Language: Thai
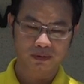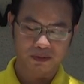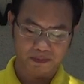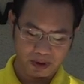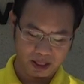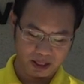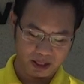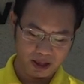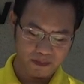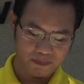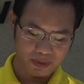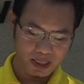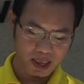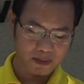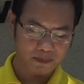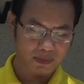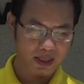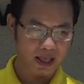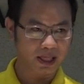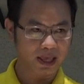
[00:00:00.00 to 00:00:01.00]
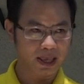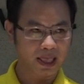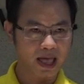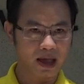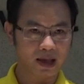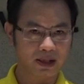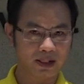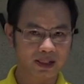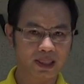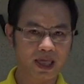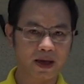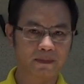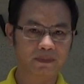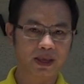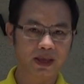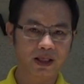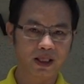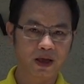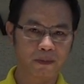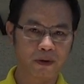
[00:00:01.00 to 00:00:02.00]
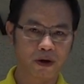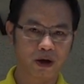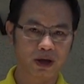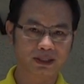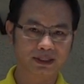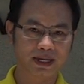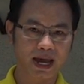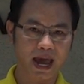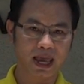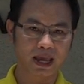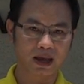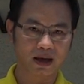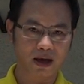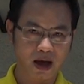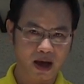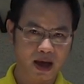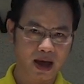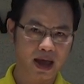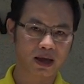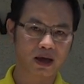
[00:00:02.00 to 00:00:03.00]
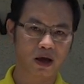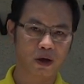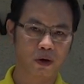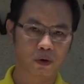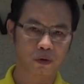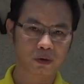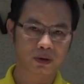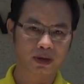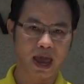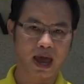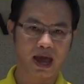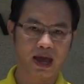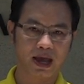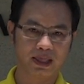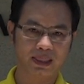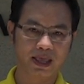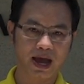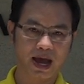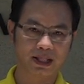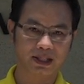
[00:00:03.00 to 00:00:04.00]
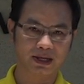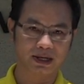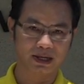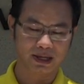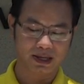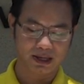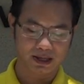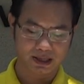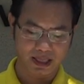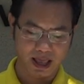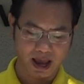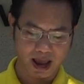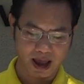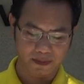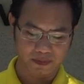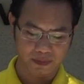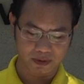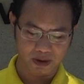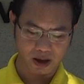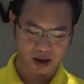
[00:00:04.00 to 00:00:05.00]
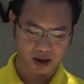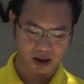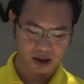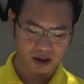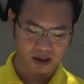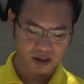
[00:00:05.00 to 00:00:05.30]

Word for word: มันเริ่มนิ่มในระยะระดับที่เราพอใจก็ให้เขาแกะให้ได้เลยนะครับ ก็